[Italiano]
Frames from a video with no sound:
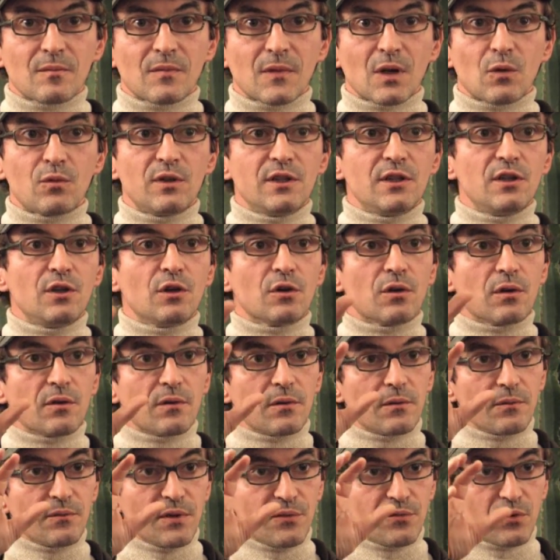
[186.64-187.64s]
Quindi io
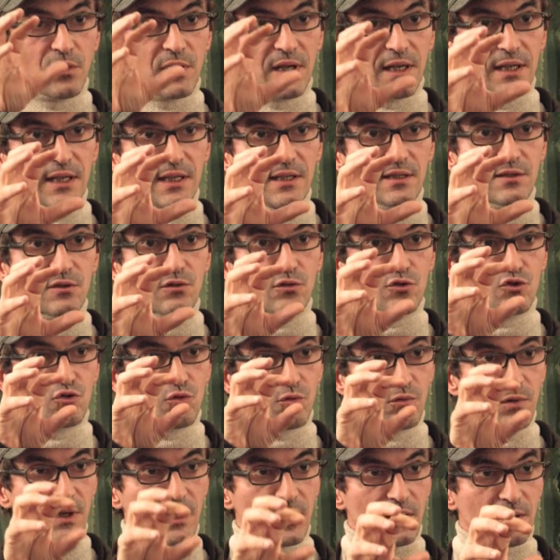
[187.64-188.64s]
mi focalizzo su
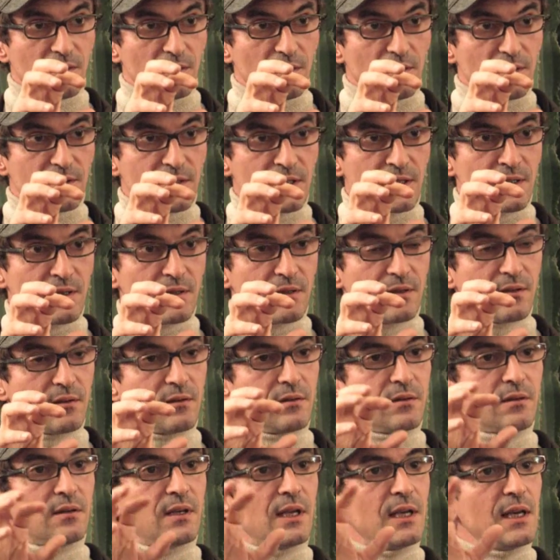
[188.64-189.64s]
quella cosa,
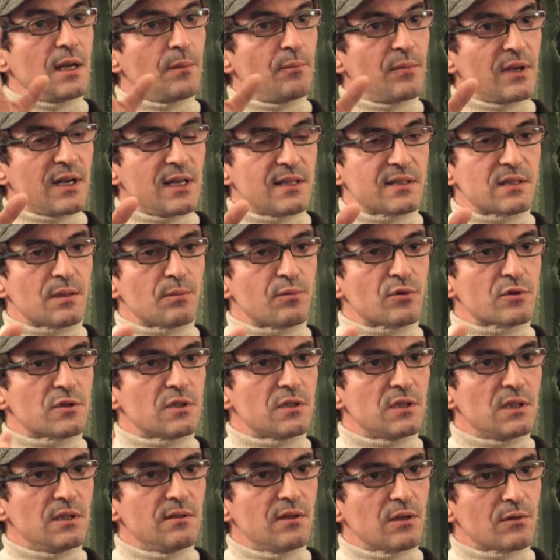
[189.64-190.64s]
che in apparenza è
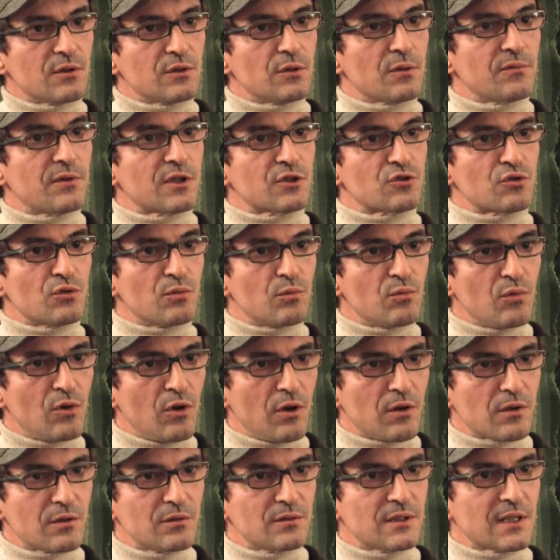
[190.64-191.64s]
positiva, quindi faccio il
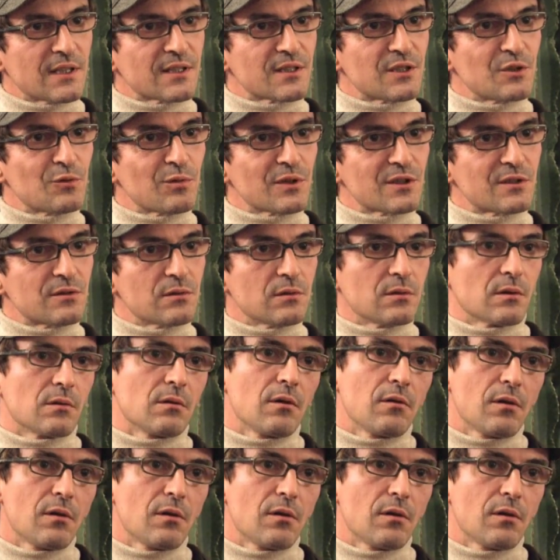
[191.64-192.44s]
buono della situazione.